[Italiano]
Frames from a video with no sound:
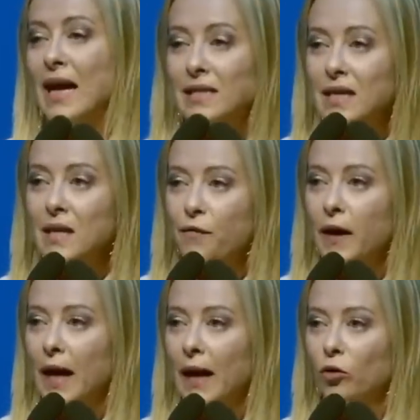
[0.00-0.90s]
ha
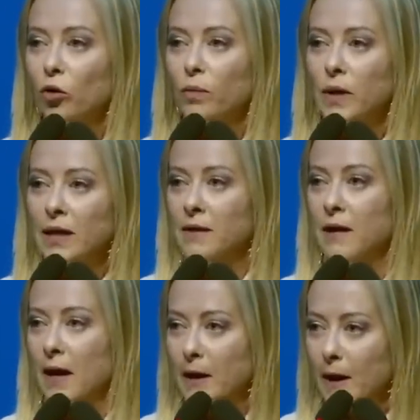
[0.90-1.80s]
significato in
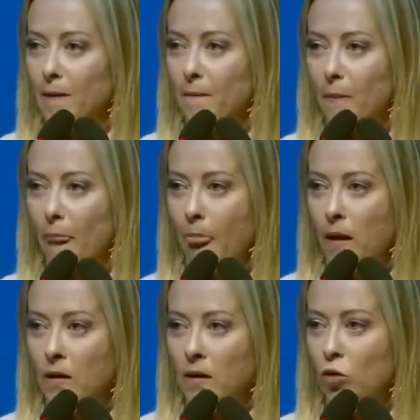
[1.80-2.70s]
Italia
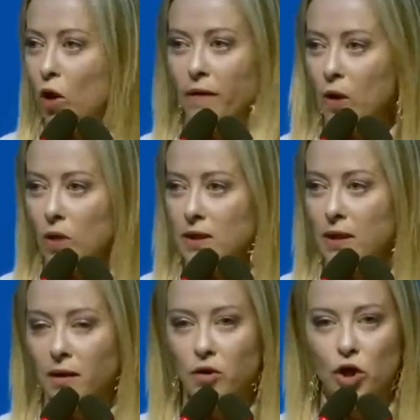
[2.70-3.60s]
non avere una
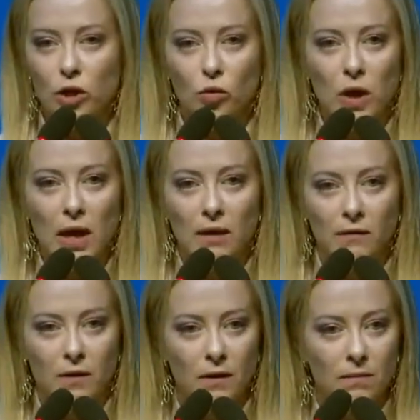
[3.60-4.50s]
strategia su
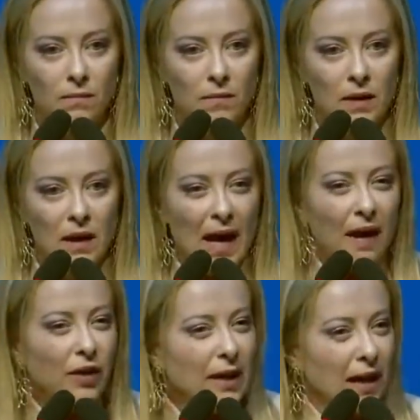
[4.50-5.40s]
niente.
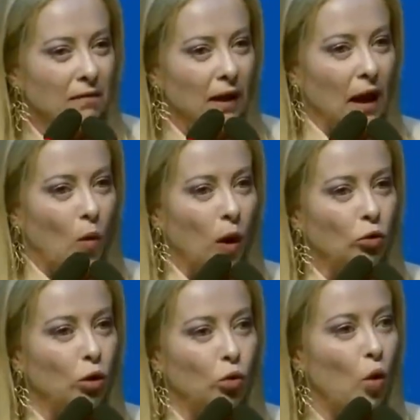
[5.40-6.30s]
È evidente che
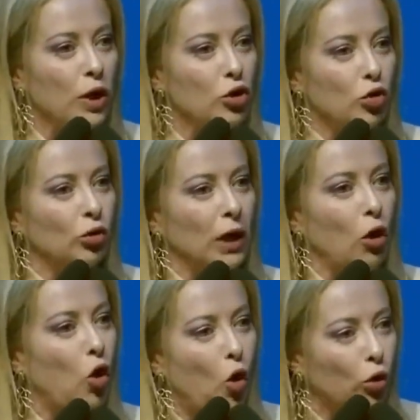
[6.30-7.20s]
quando il tuo
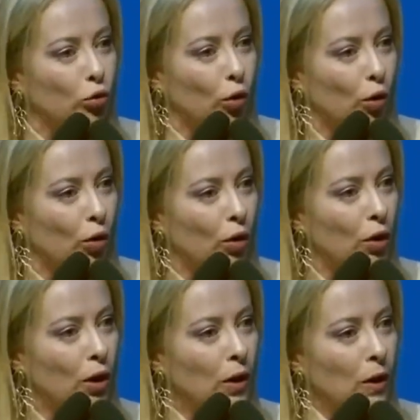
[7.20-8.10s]
orizzonte è corto,
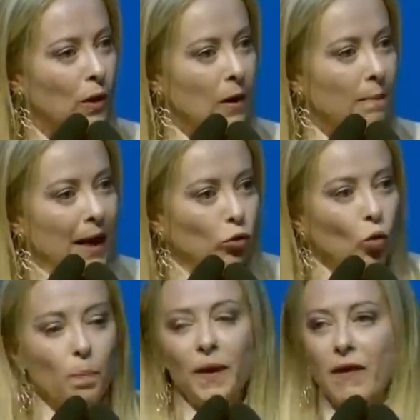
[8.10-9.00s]

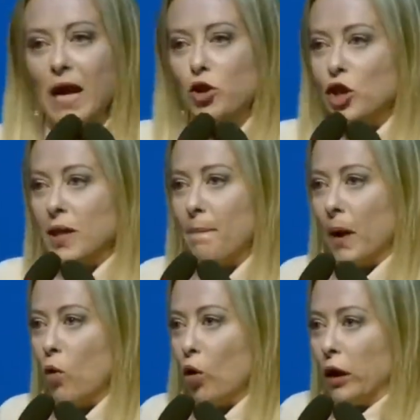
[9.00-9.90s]
beh, tu privilegi
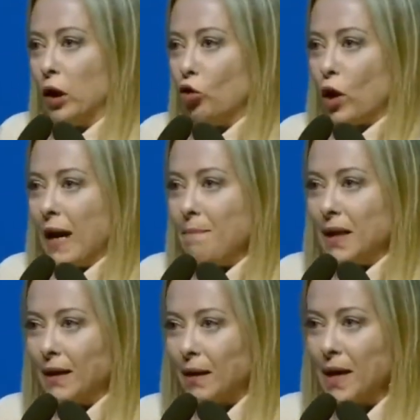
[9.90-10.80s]
sempre quello che ti torna
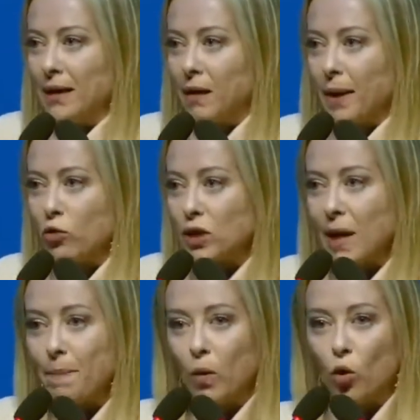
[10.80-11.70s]
immediatamente, ma non
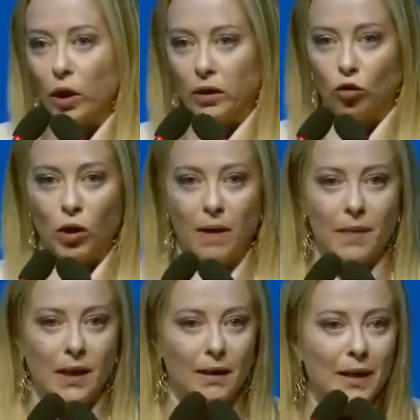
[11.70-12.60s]
sempre quello che ti torna
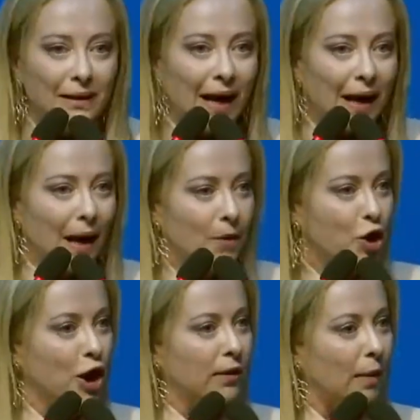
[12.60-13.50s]
immediatamente è anche la
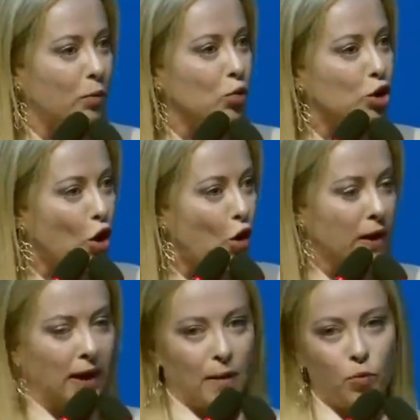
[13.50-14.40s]
scelta più
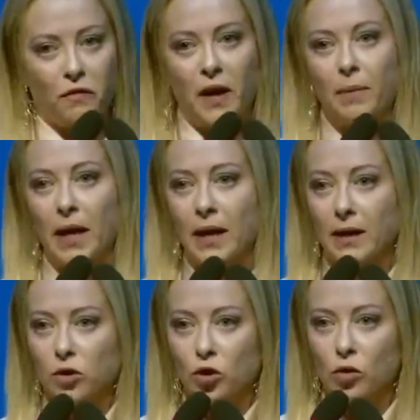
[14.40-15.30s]
solida che puoi fare per
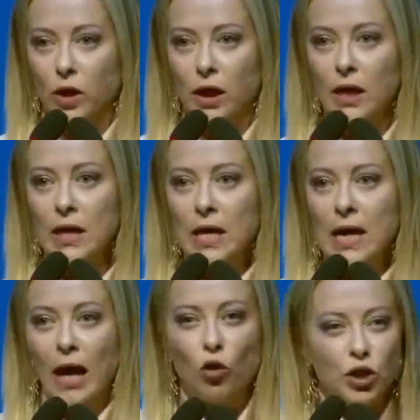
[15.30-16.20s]
la nazione.
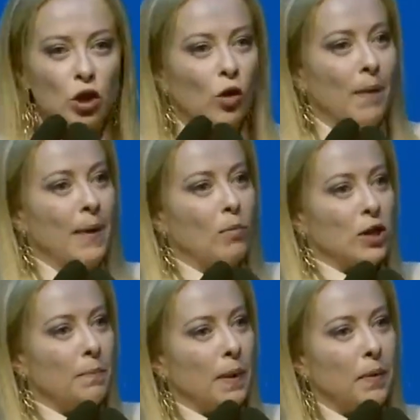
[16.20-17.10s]
E così noi
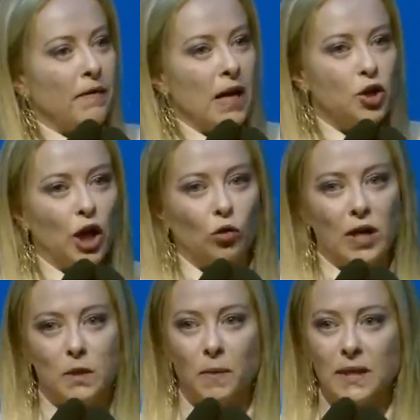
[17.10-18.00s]
abbiamo sempre
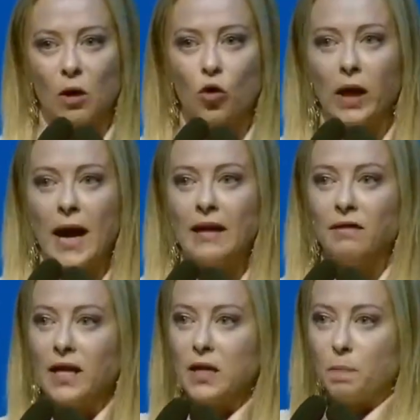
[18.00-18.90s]
privilegiato la spesa
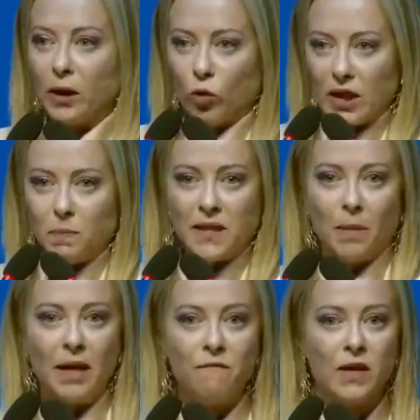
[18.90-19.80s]
corrente rispetto alla
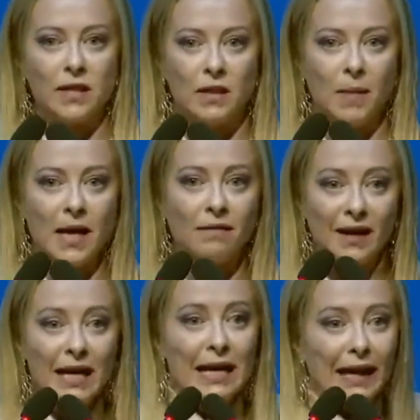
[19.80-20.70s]
spesa per
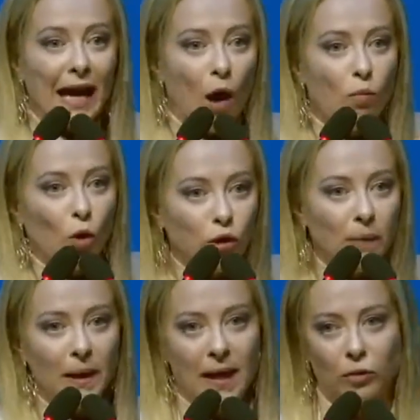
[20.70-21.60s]
investimenti, che ha un
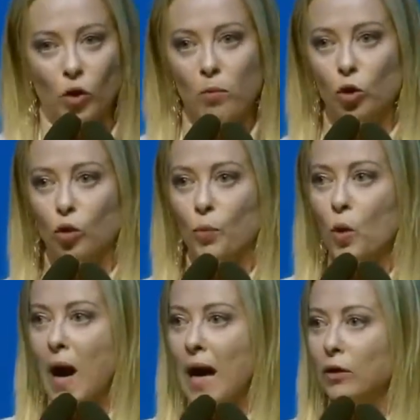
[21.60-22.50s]
moltiplicatore molto
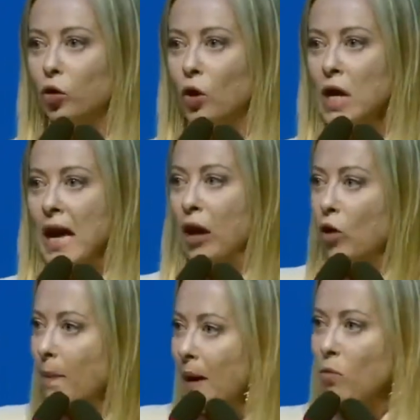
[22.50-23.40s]
più alto,
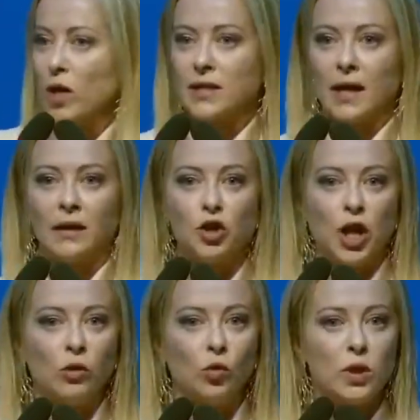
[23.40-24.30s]
e non abbiamo una
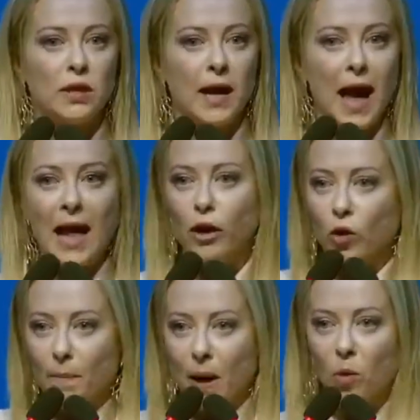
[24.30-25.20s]
strategia industriale,
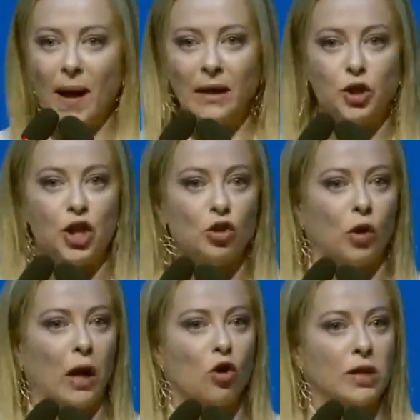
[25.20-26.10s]
non abbiamo mai
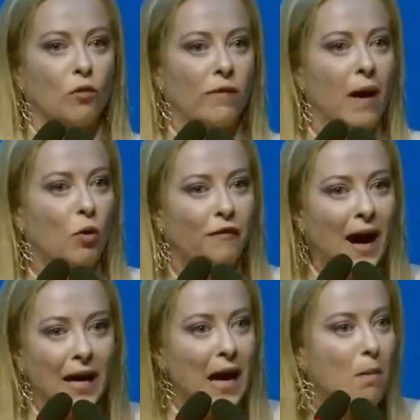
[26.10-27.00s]
deciso che cosa volevamo
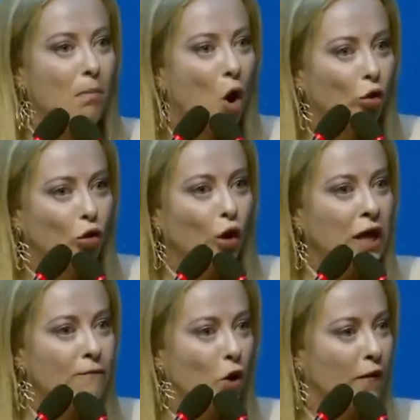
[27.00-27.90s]
fare nel mondo,
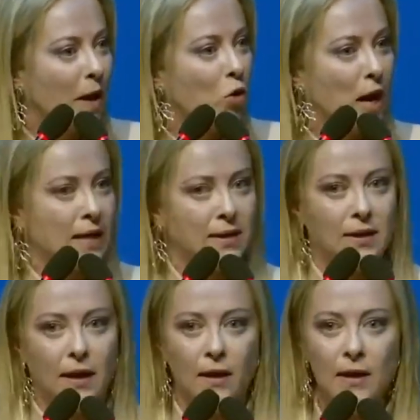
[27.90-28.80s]
chi volevamo
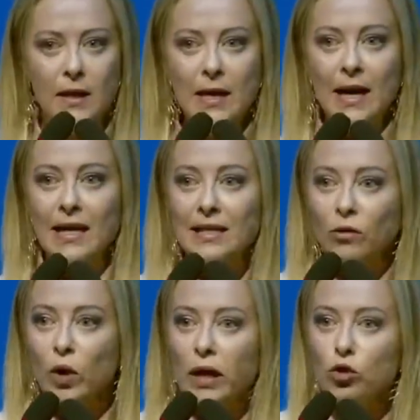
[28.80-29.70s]
essere. È
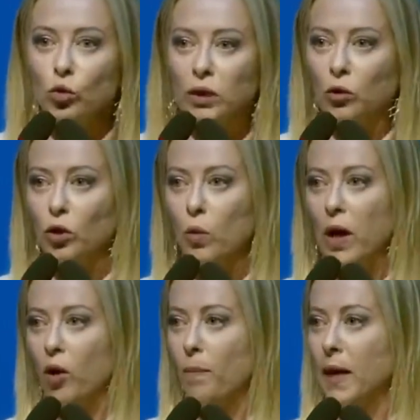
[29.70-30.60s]
stato il risultato di
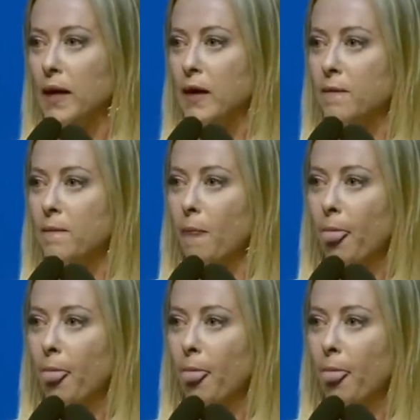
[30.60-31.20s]
quella roba lì.